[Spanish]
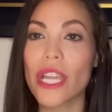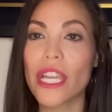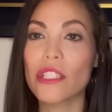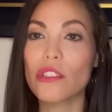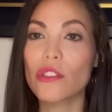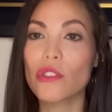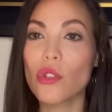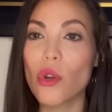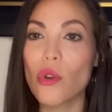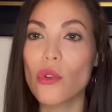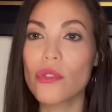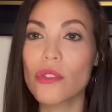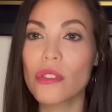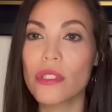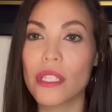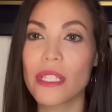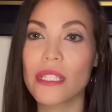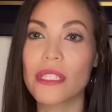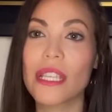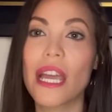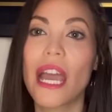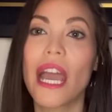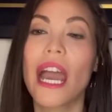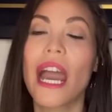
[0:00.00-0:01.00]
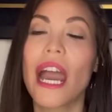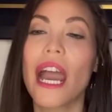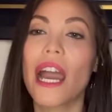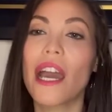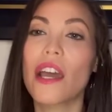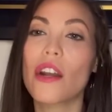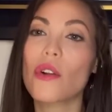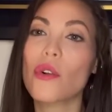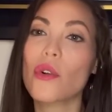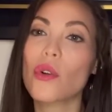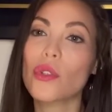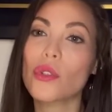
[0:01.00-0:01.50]
entonces
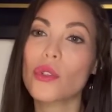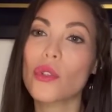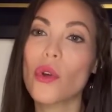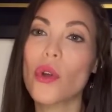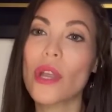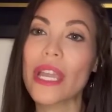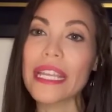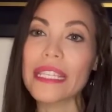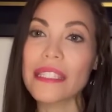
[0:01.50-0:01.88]
ha roto